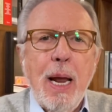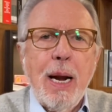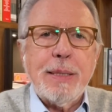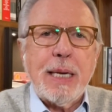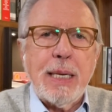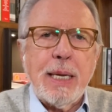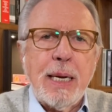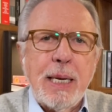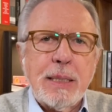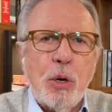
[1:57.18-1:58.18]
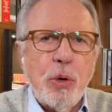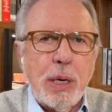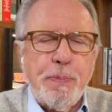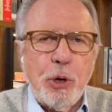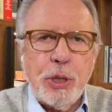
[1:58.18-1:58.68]
la Secretaría de Salud
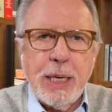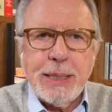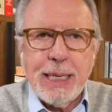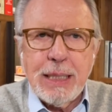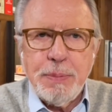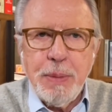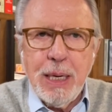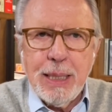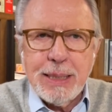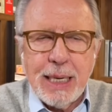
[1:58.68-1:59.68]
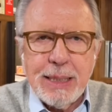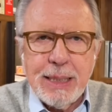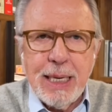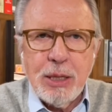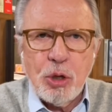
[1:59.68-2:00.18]
reporta
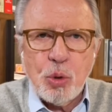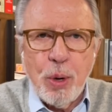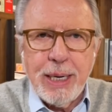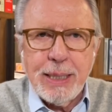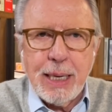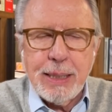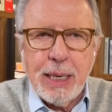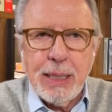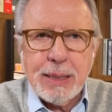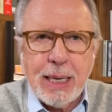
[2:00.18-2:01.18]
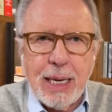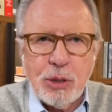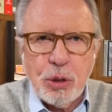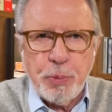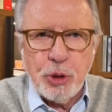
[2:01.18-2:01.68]
6.643
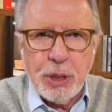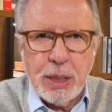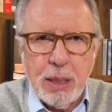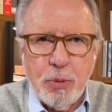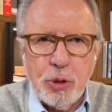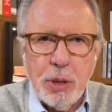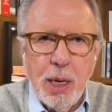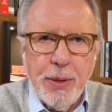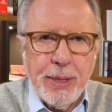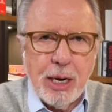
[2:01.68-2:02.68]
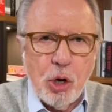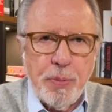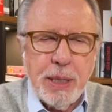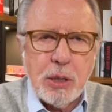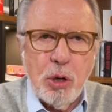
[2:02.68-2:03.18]
casos positivos de
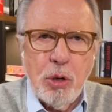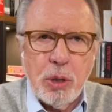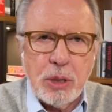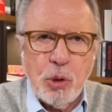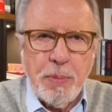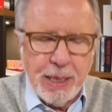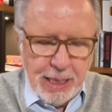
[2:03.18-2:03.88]
COVID, con lo que suman